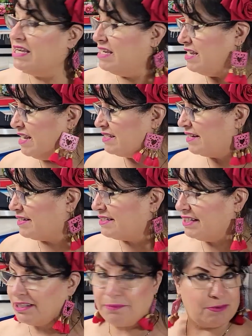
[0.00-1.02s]
Y esta
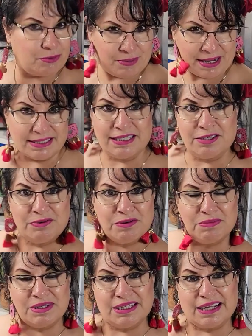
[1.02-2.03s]
receta pues va a ser
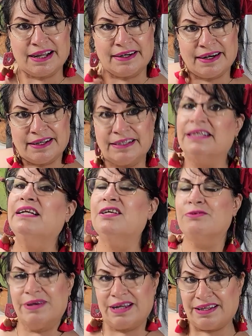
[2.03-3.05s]
bien mexicana y
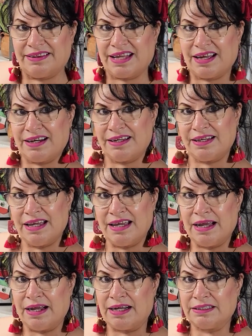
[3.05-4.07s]
les va a encantar, ¿eh?
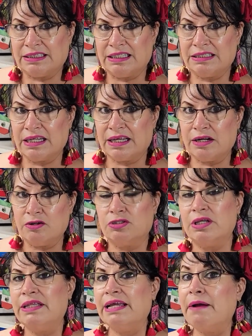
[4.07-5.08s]
Así es de que no
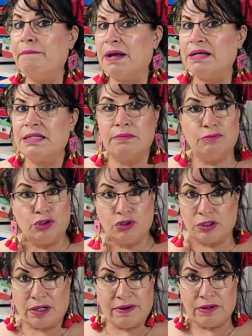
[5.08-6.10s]
se diga más, hay
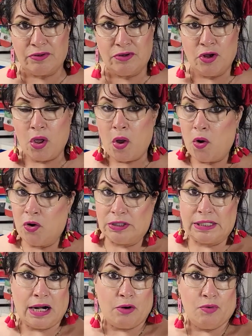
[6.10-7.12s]
mucho trabajo.
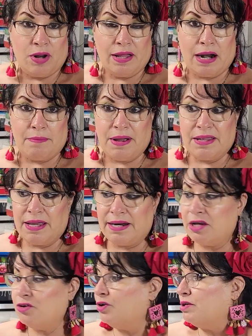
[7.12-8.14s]
Ahorita a la una de la
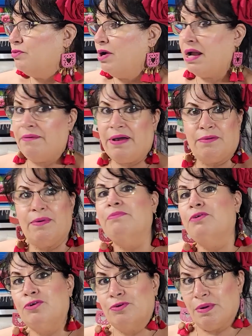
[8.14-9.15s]
mañana, quiero qué voy a acabar?
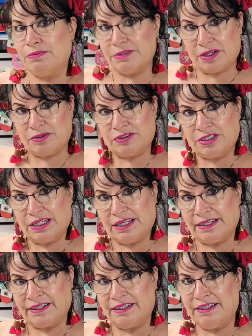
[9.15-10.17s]
Vámonos, vamos a
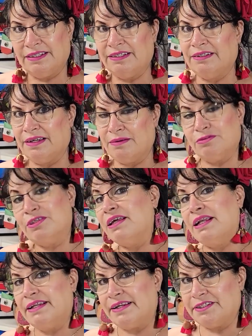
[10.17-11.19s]
cocinar. Vamos a
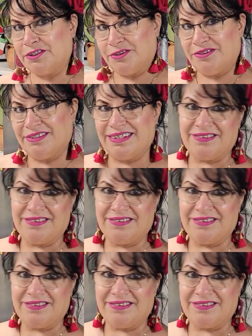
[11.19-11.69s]
darle recio.